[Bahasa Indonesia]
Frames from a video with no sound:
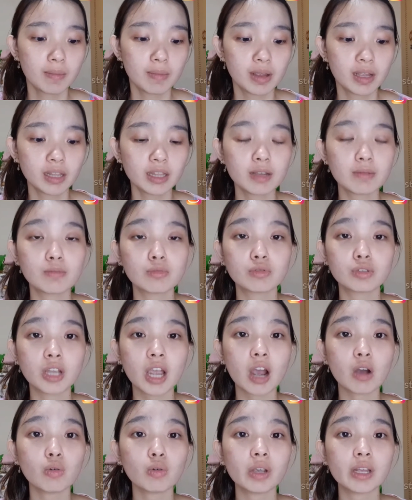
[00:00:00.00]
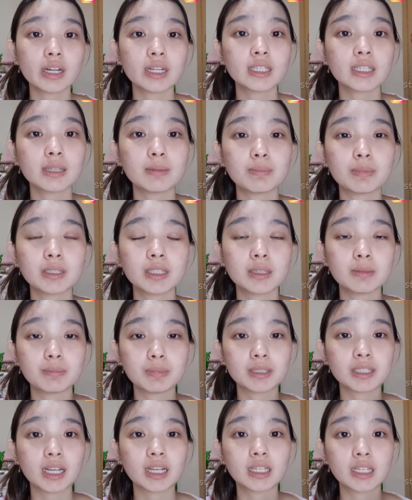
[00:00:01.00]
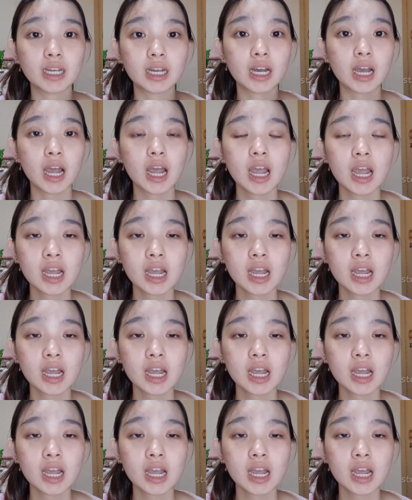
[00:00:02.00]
dan timunnya aku iris tipis-tipis aja